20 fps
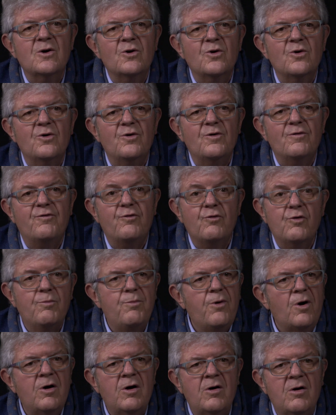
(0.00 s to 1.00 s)

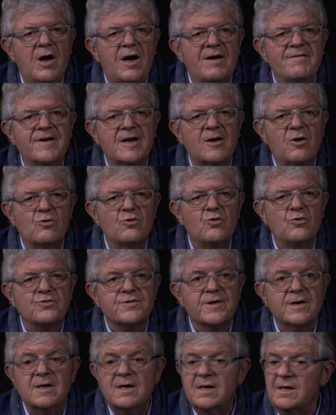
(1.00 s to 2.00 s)
Vauban avait
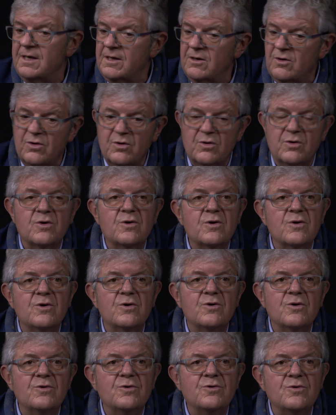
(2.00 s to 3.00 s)
rencontré
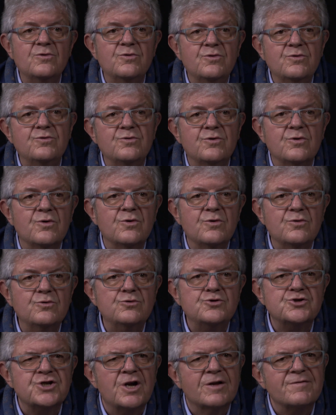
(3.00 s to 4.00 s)

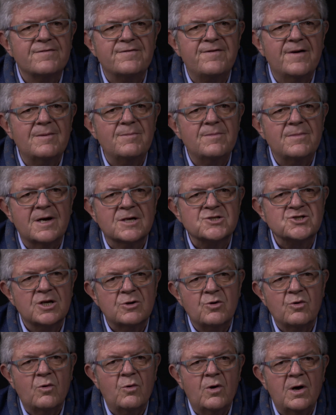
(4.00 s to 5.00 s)
une, jeune femme à
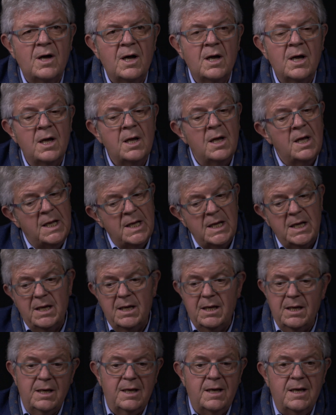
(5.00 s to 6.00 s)
Charleroi
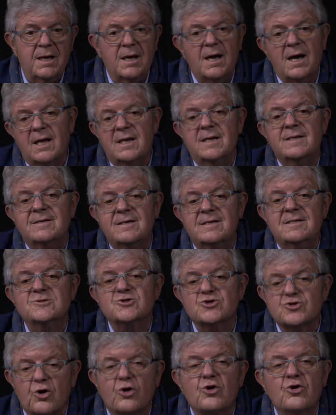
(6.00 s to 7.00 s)
et allait-il
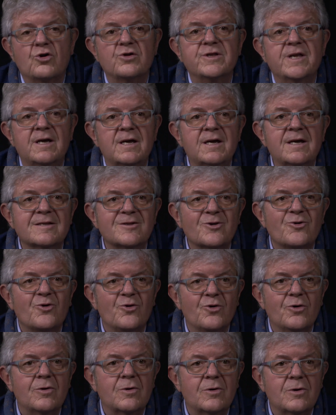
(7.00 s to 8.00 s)
se reconnaître
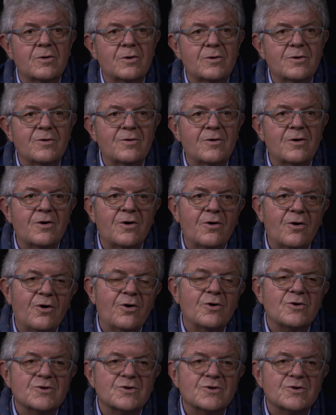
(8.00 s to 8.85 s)
euh, en